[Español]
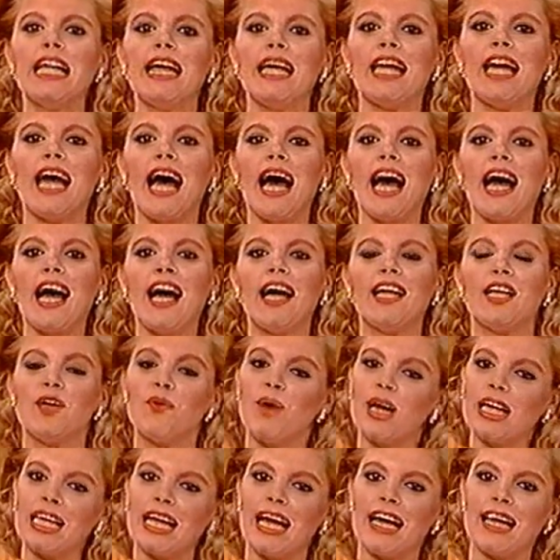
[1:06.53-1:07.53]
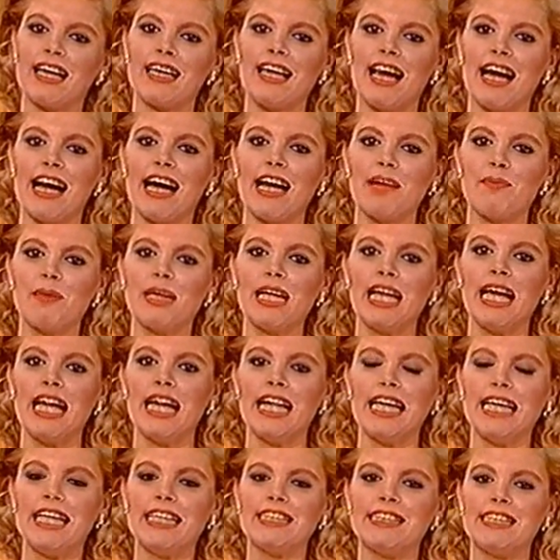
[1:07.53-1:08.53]
eh, al igual que aquella Carmen,
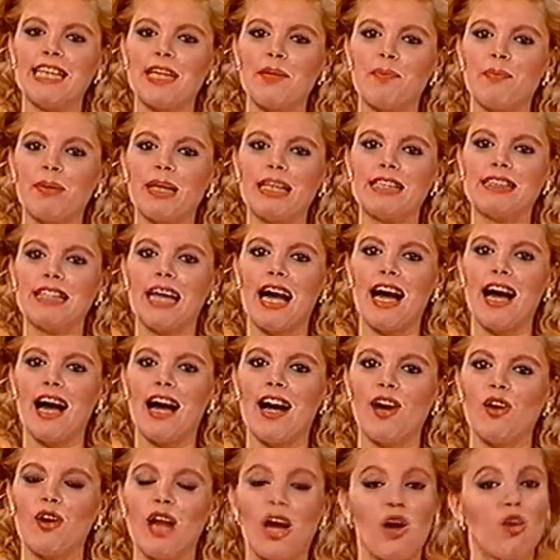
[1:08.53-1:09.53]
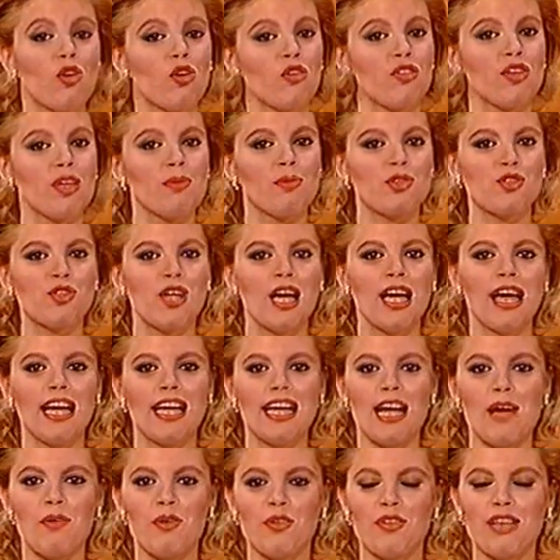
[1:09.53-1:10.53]
interpreta o la conocemos
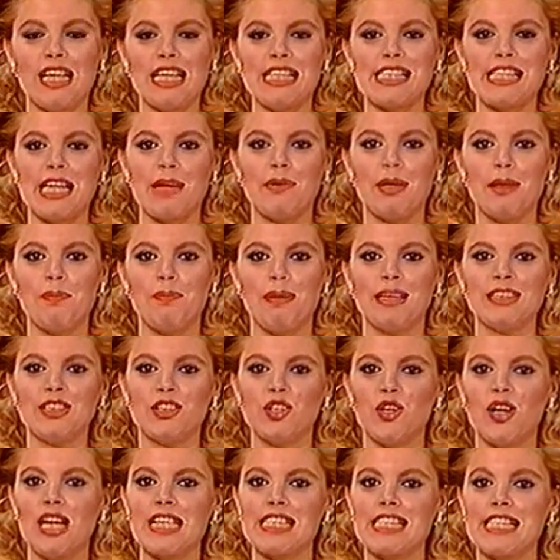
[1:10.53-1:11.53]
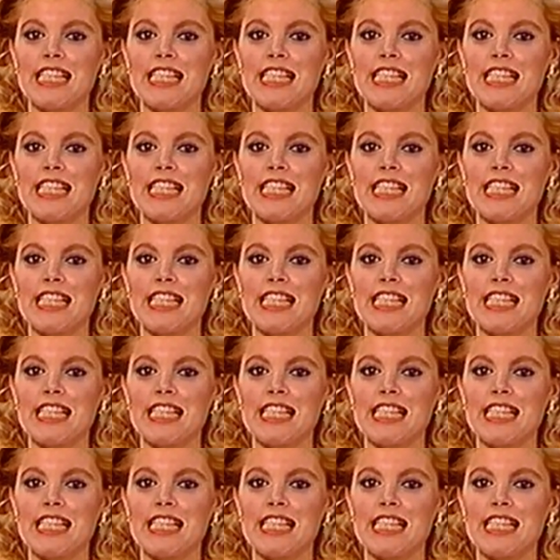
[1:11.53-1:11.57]
en la voz de Isabel Pantoja.